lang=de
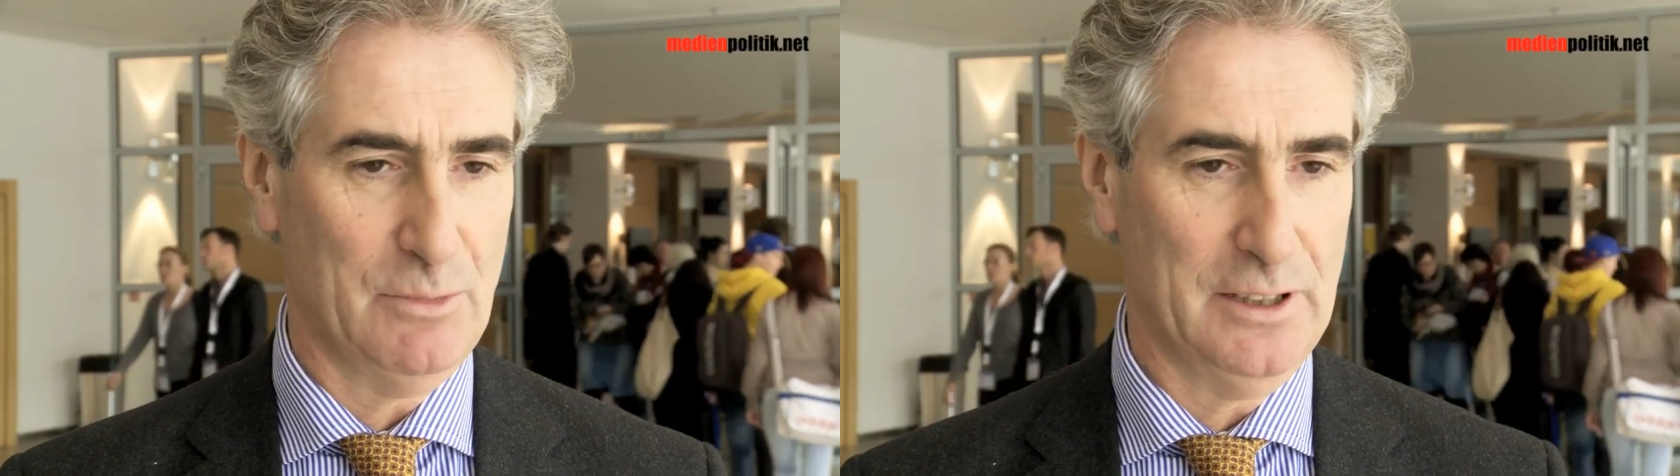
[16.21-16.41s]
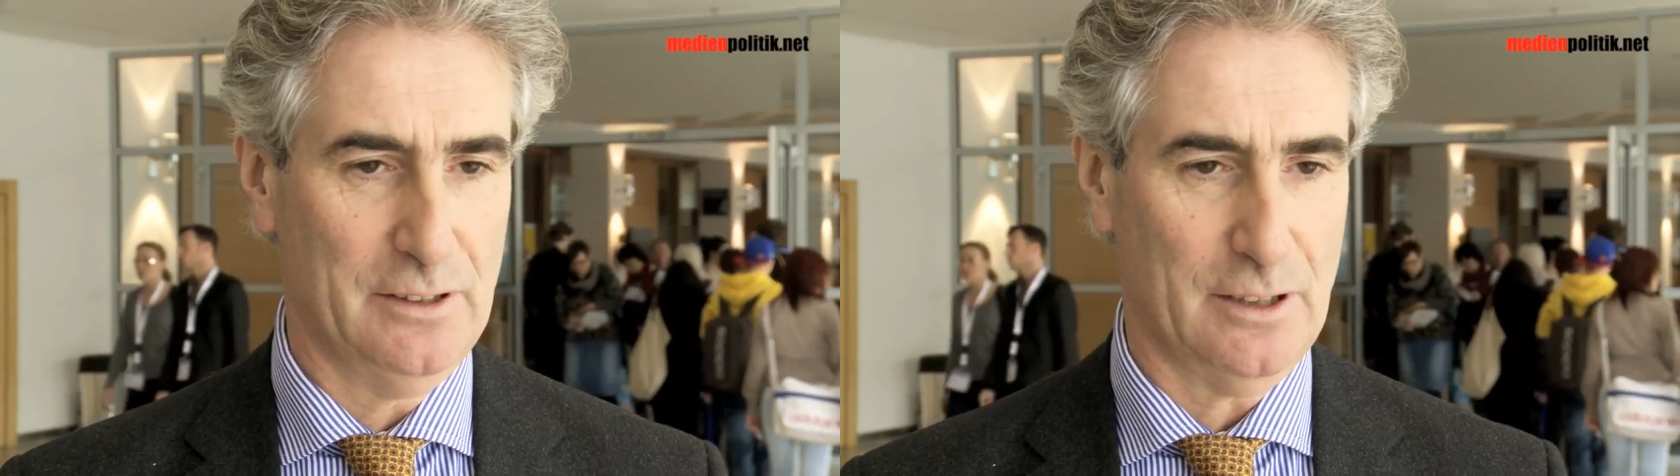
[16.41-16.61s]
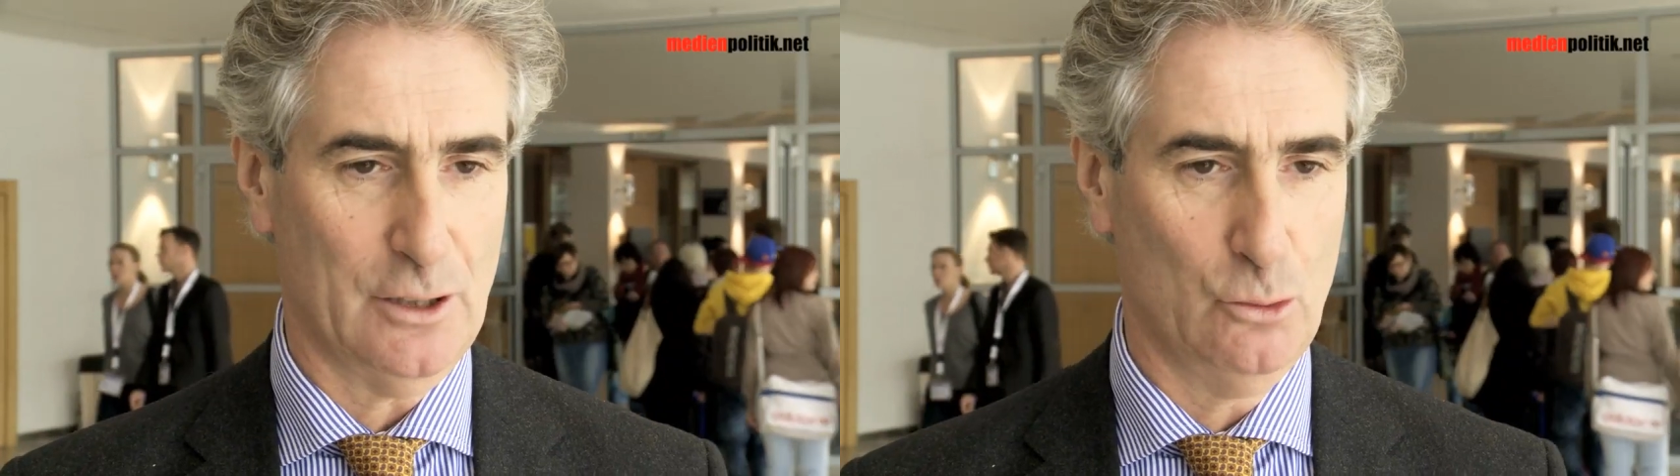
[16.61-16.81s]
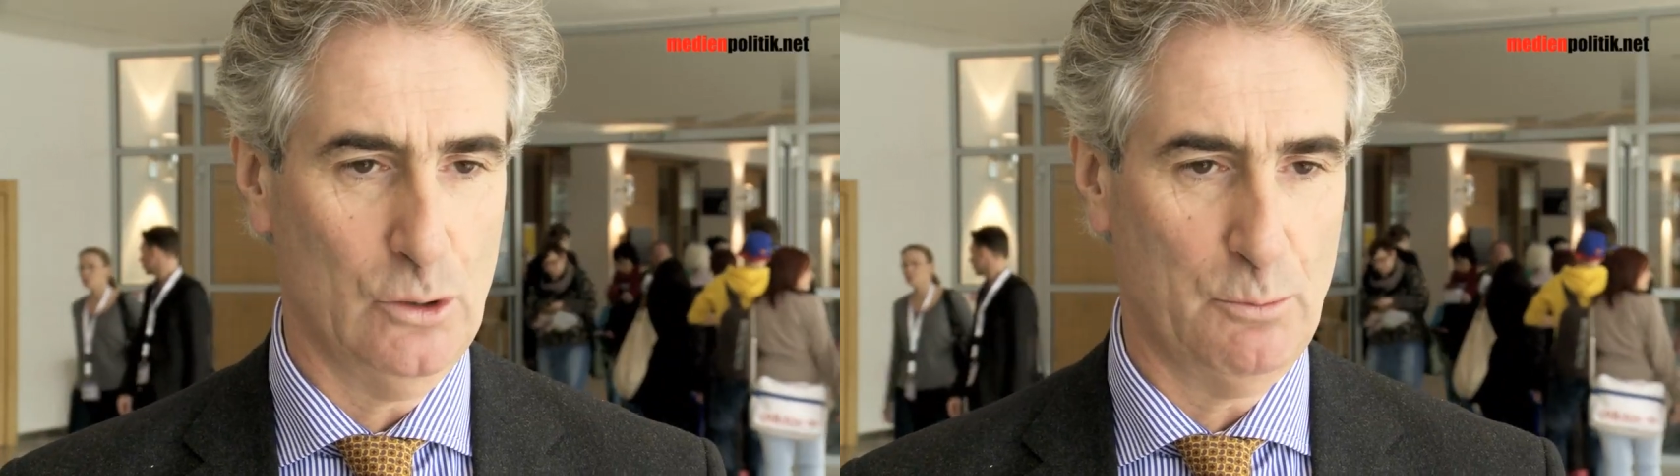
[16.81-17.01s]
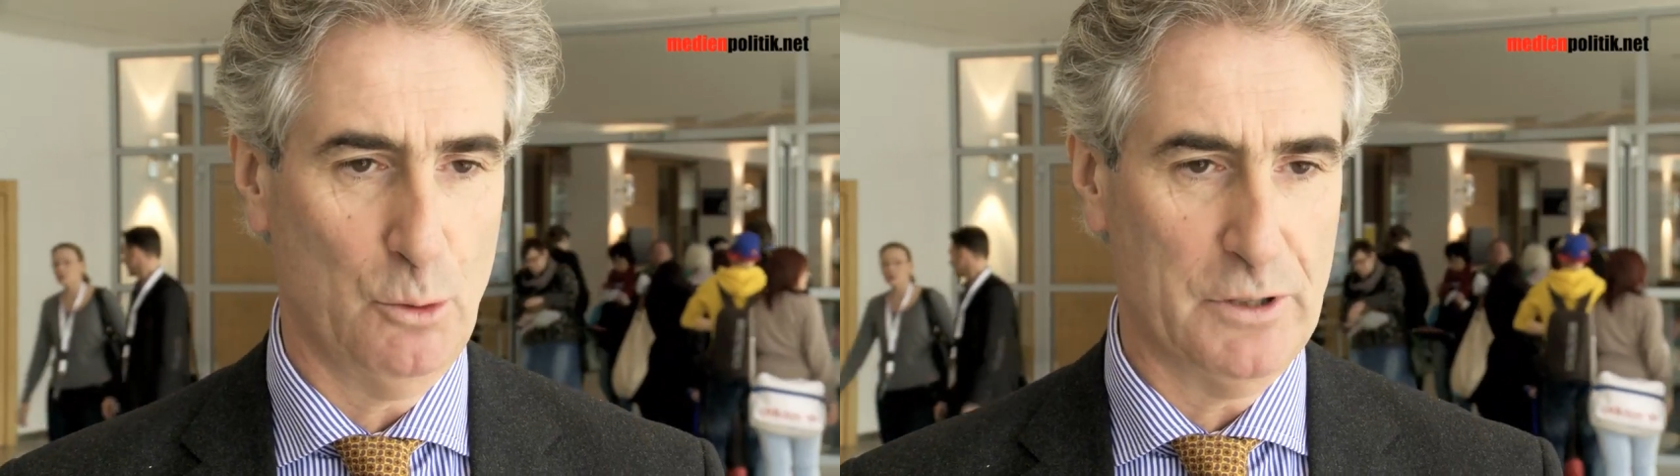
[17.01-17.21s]

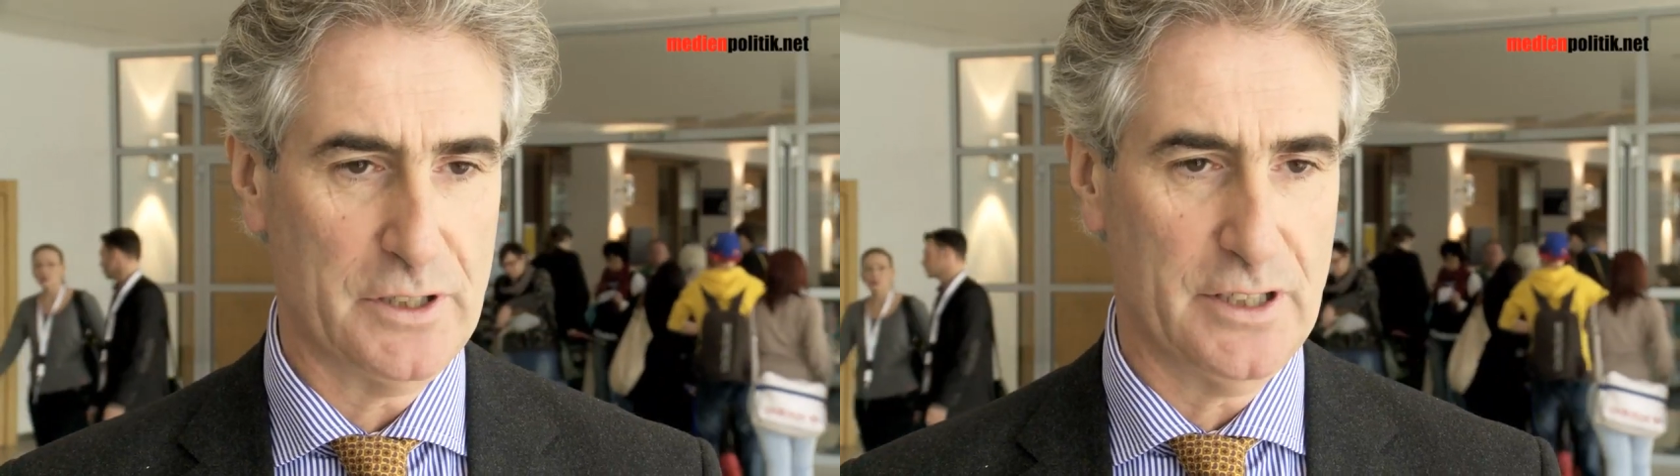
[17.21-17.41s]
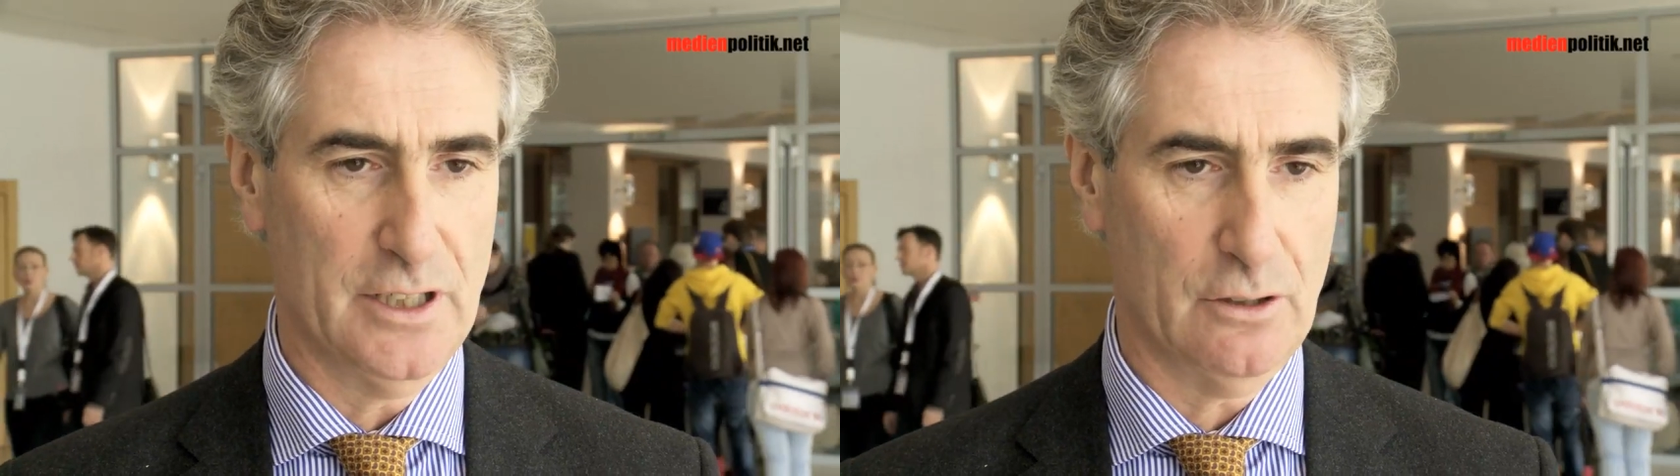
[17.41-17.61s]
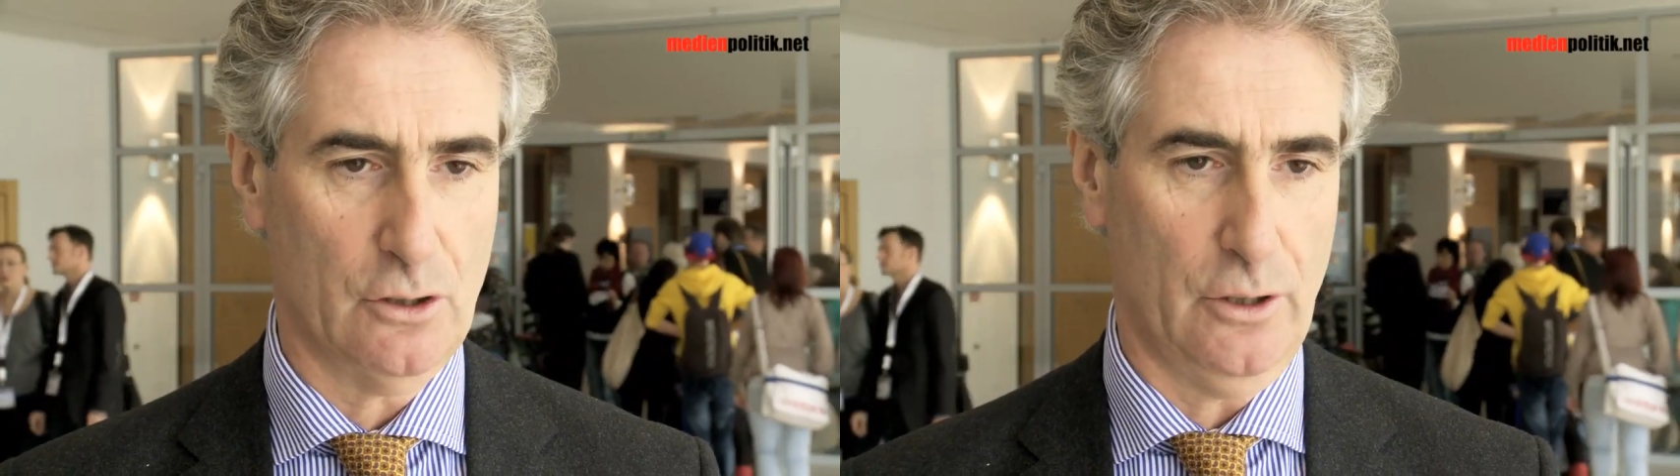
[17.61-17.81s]
Literatur publizieren